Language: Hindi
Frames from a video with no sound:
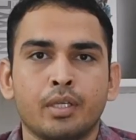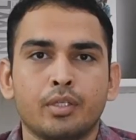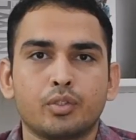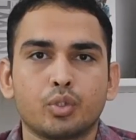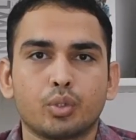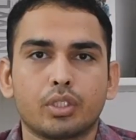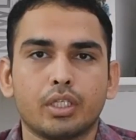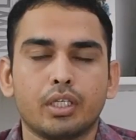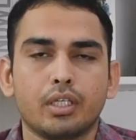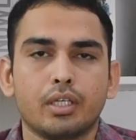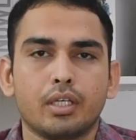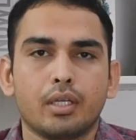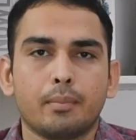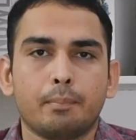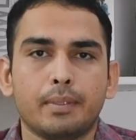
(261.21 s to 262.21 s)
चौथा
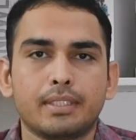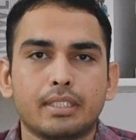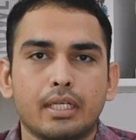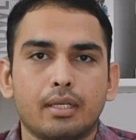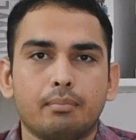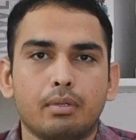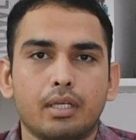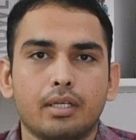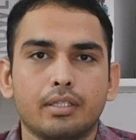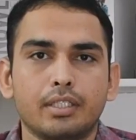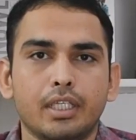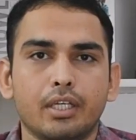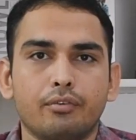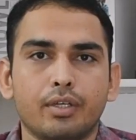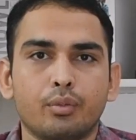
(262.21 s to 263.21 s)
पिछला ब्लड
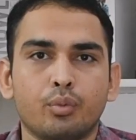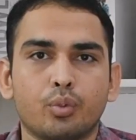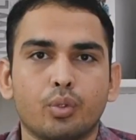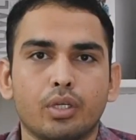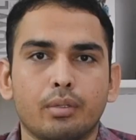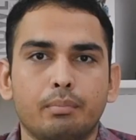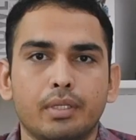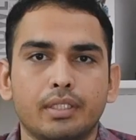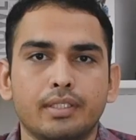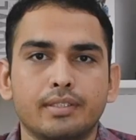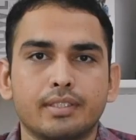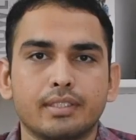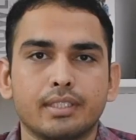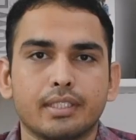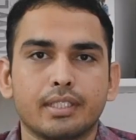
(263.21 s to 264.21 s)
दिए हुए उनको 90 दिन
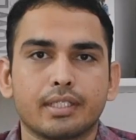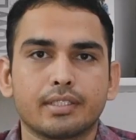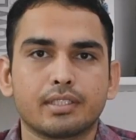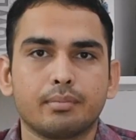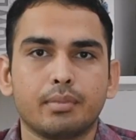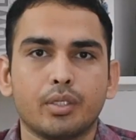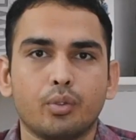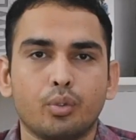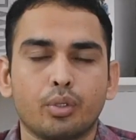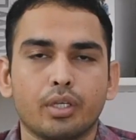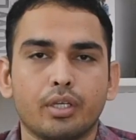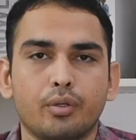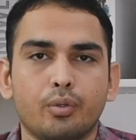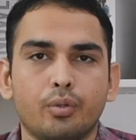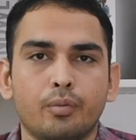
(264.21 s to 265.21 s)
से ज़्यादा का समय हो गया
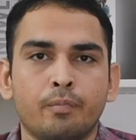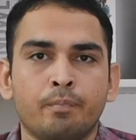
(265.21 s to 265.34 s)
हो